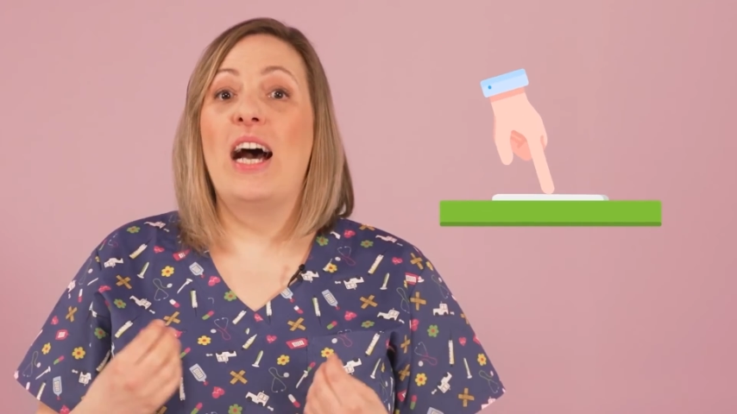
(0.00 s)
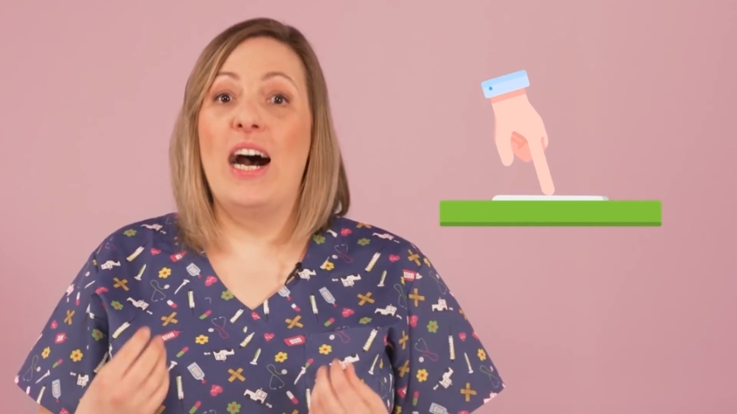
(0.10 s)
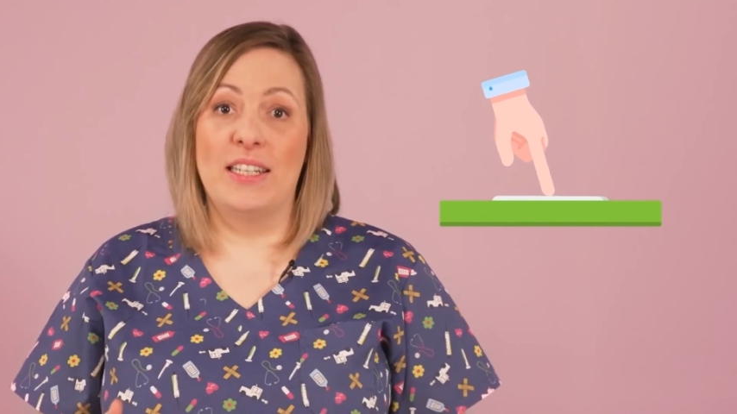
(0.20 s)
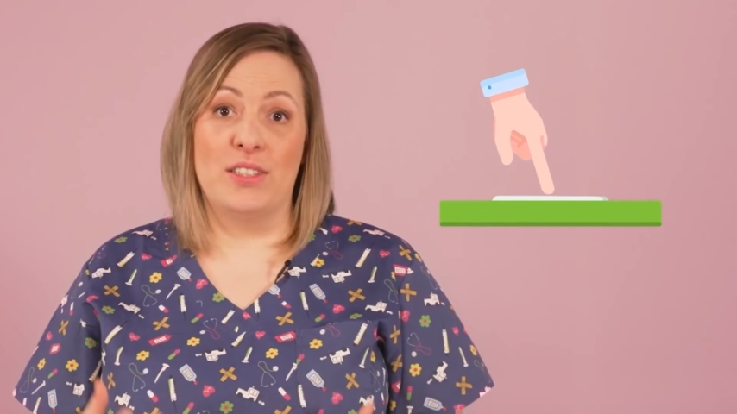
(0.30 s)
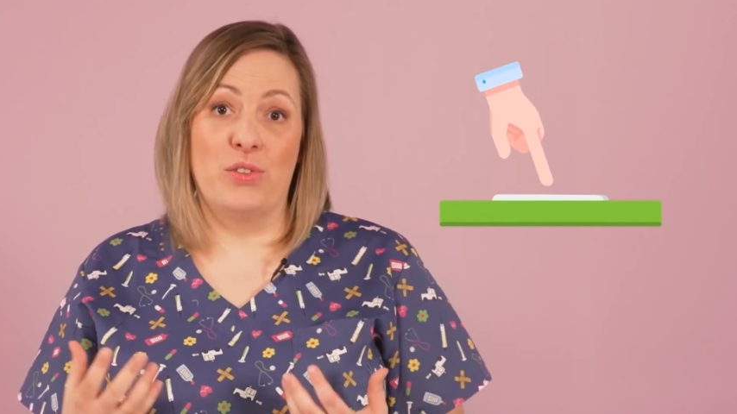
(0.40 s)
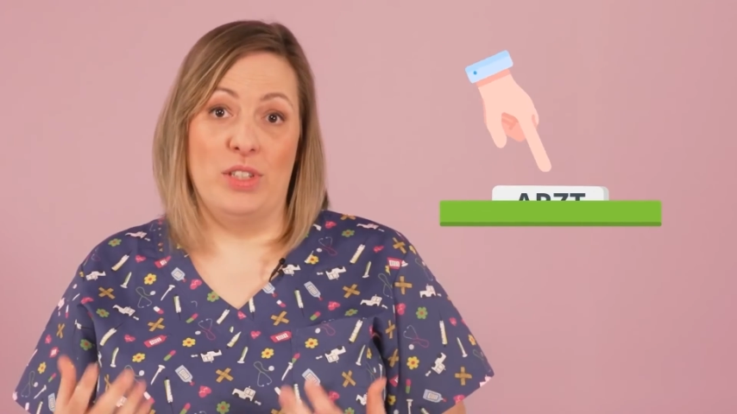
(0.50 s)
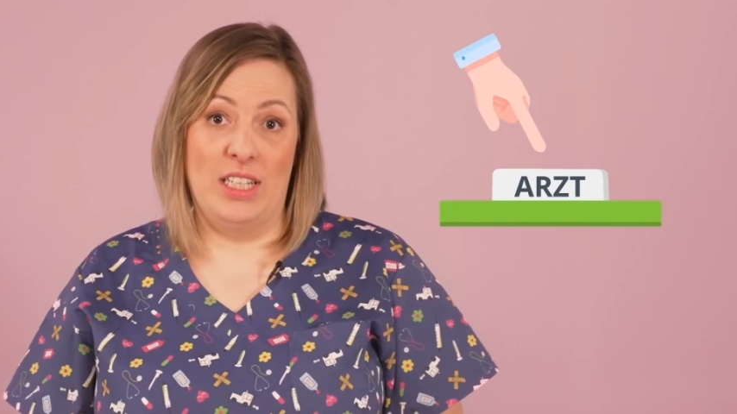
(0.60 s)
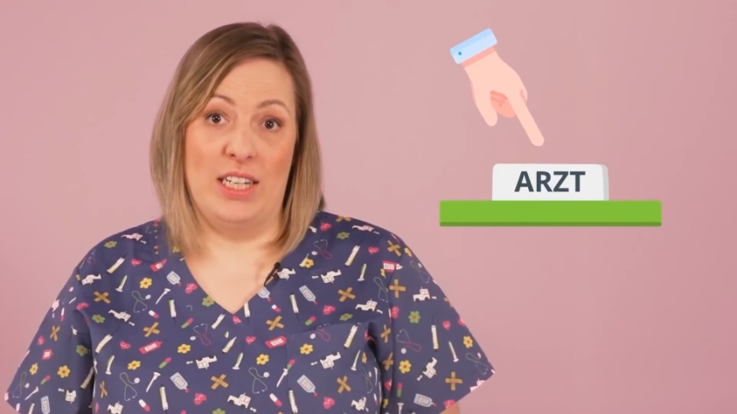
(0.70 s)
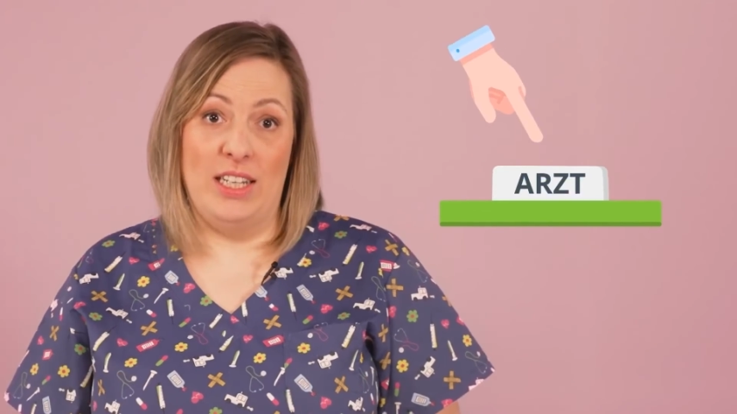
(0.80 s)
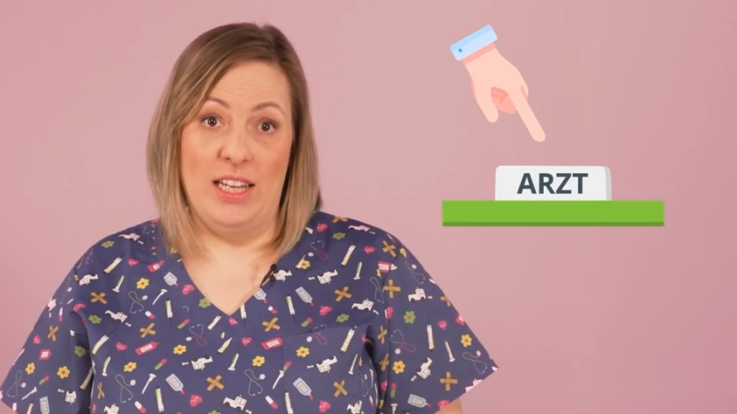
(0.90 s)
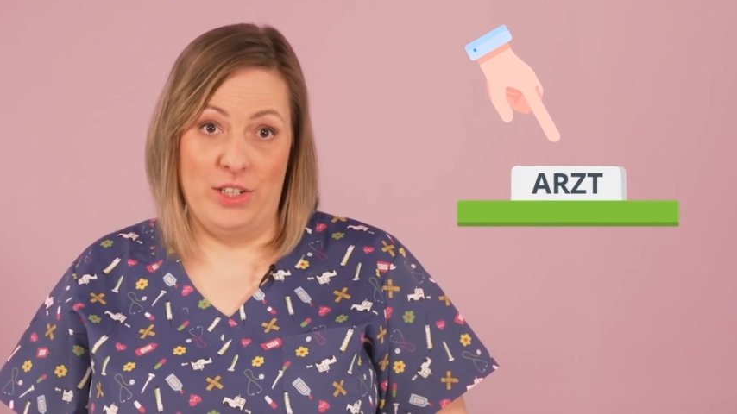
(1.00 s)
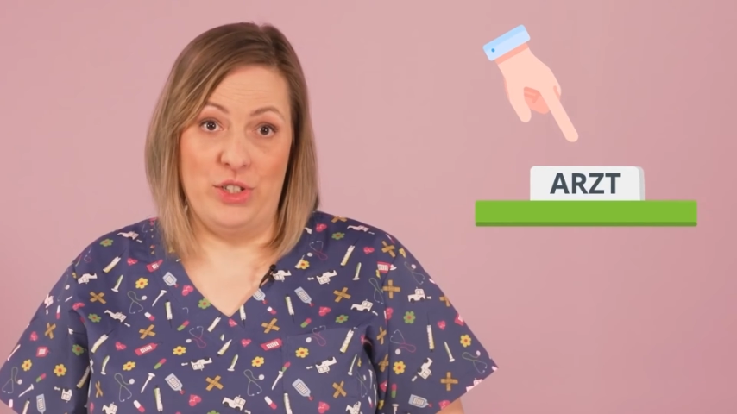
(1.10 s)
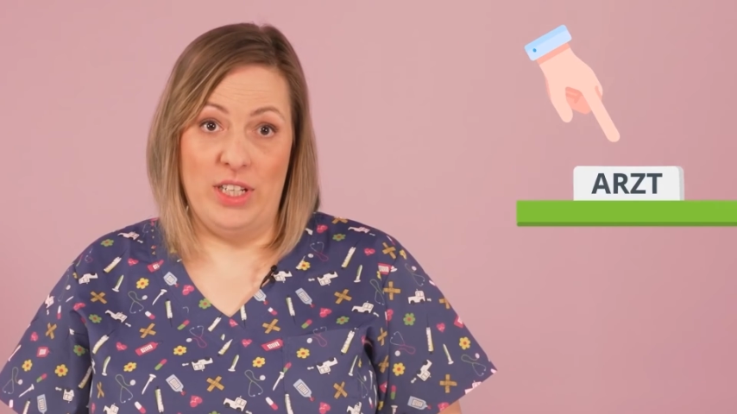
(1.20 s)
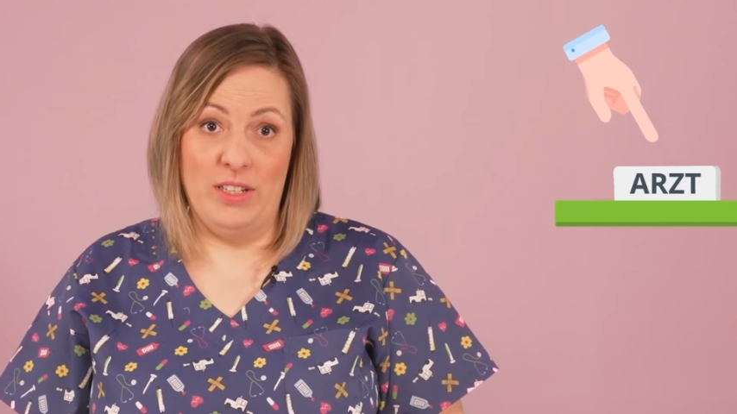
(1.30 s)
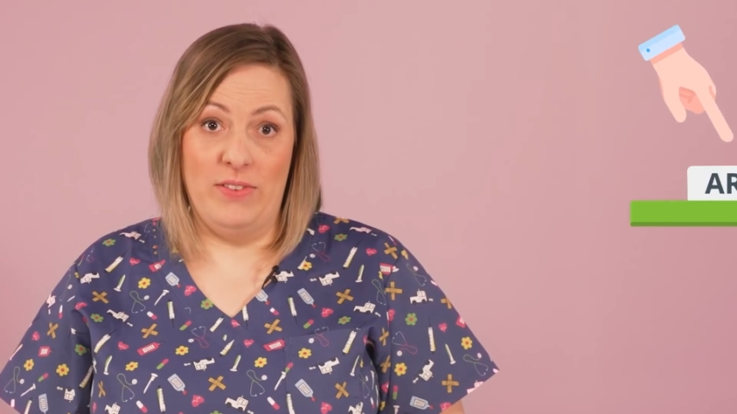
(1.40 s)
Arztkontakt
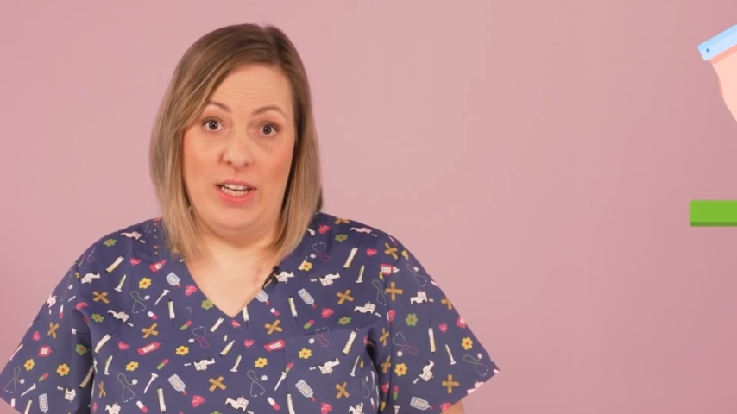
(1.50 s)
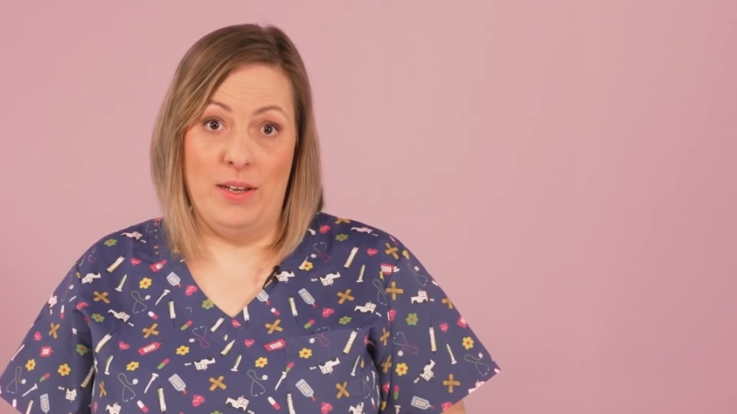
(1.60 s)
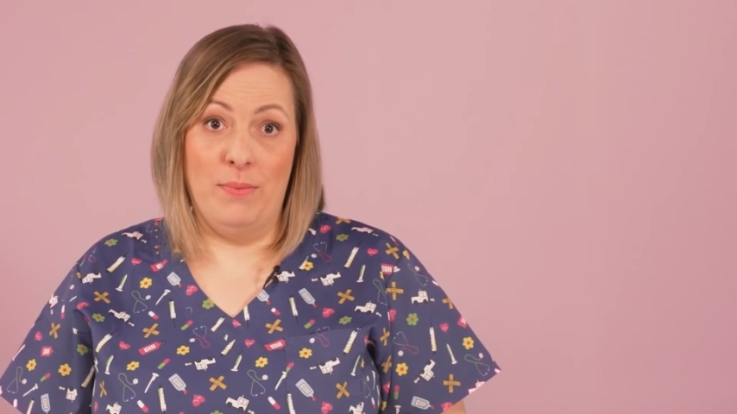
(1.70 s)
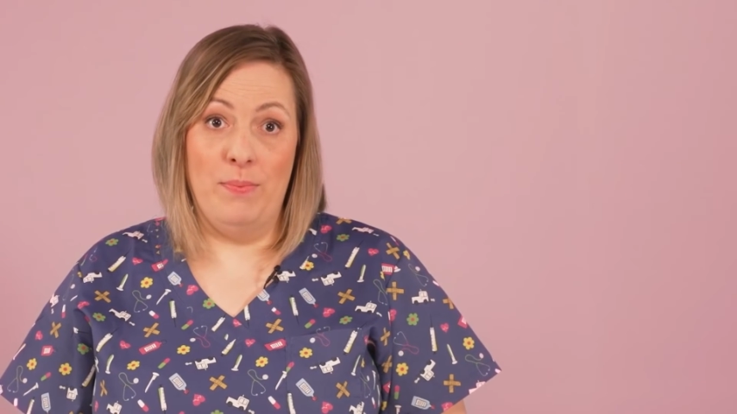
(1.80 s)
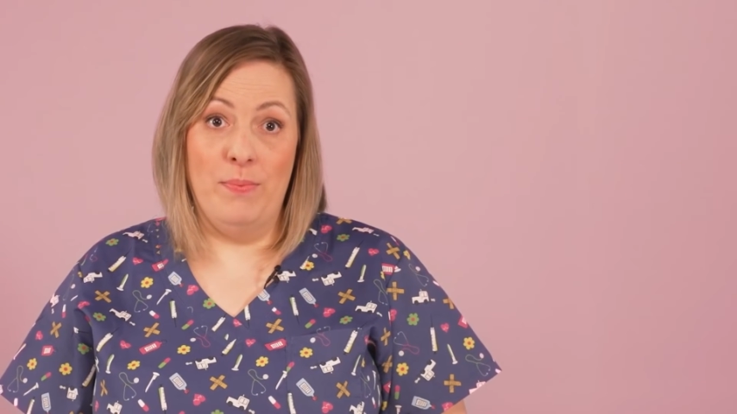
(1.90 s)
hergestellt werden.